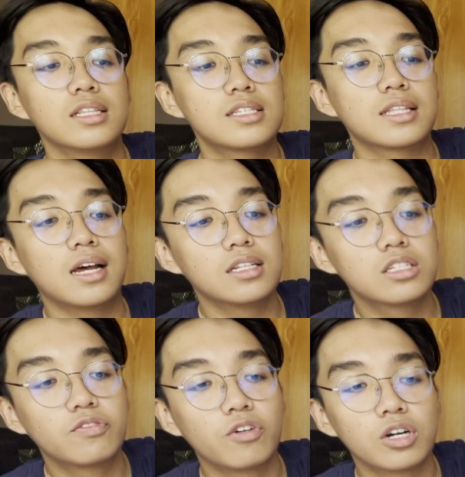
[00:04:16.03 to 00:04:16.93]
It stands
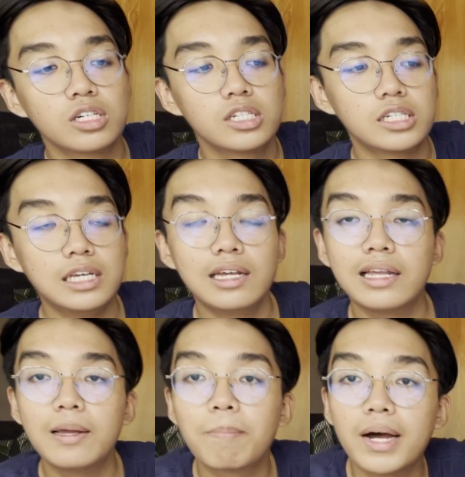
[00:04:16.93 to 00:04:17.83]
for
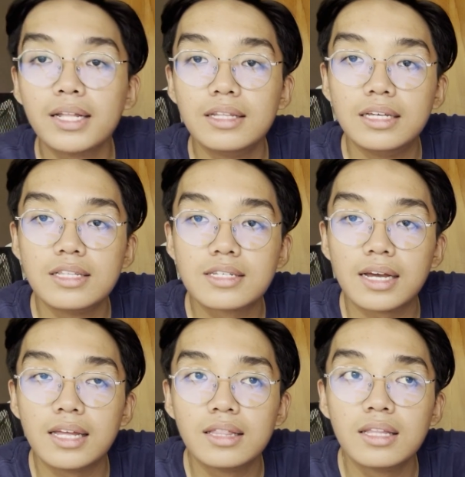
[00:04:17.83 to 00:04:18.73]
shearing pad
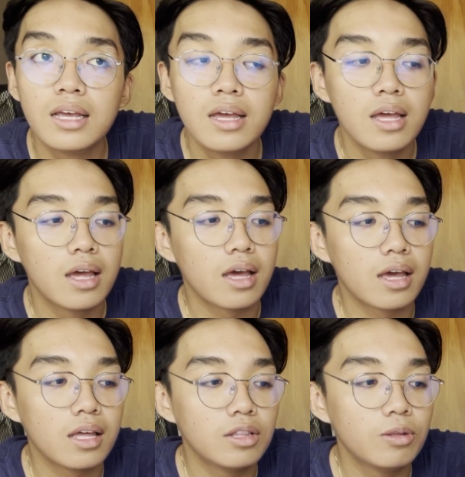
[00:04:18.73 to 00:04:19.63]
inside.
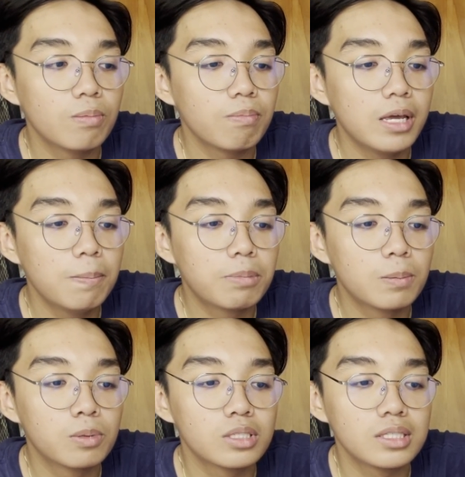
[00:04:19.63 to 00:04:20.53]
And yung main
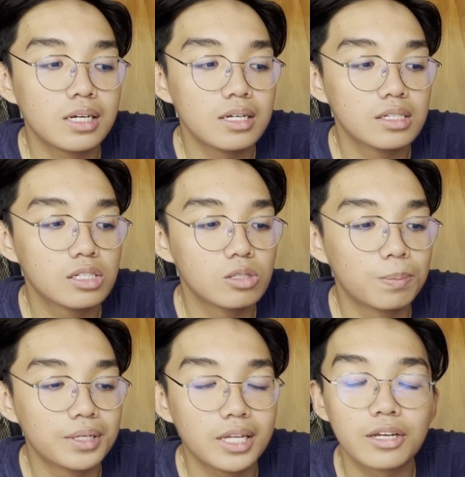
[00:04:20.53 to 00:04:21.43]
purpose niya is to
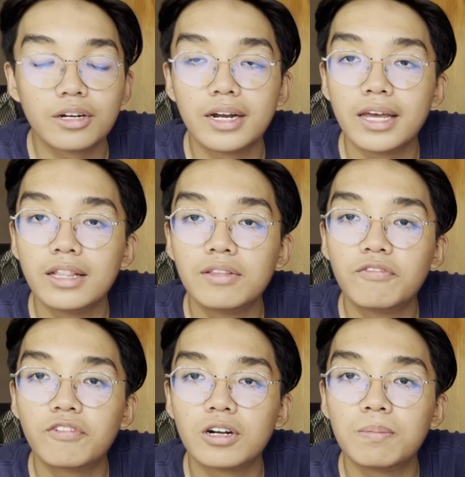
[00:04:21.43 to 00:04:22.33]
protect your head
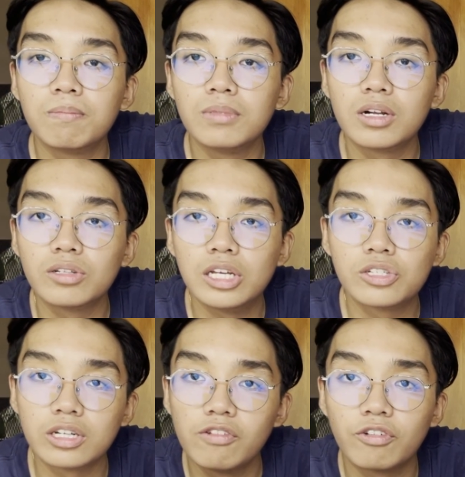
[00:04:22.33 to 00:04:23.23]
from the
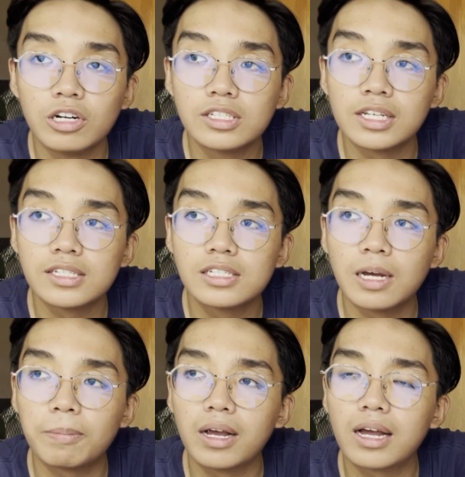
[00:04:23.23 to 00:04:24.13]
rotational forces
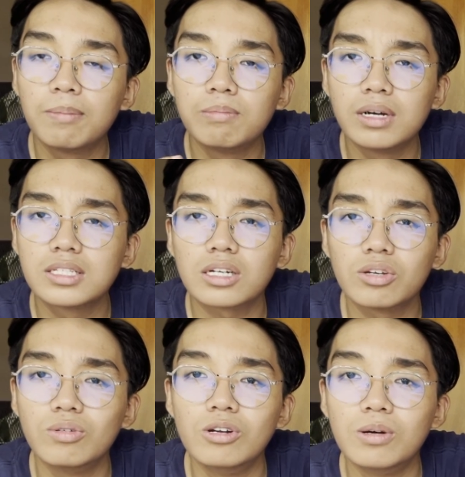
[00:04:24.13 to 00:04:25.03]
kapag ka bumagsak
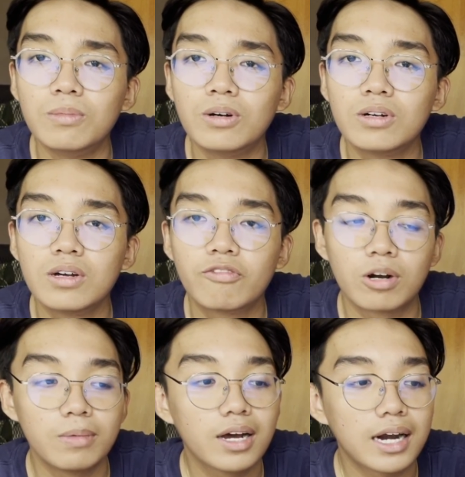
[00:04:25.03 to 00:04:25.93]
yung ulo mo
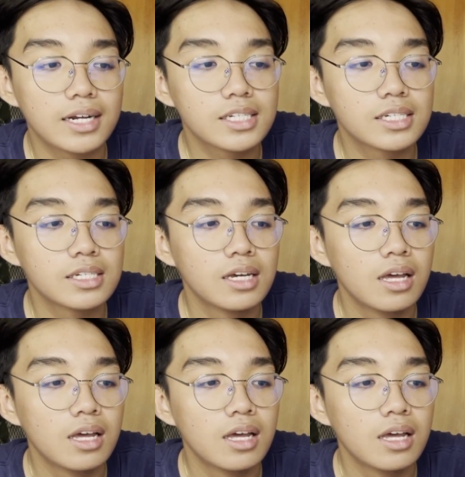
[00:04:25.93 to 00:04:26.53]
from a crash.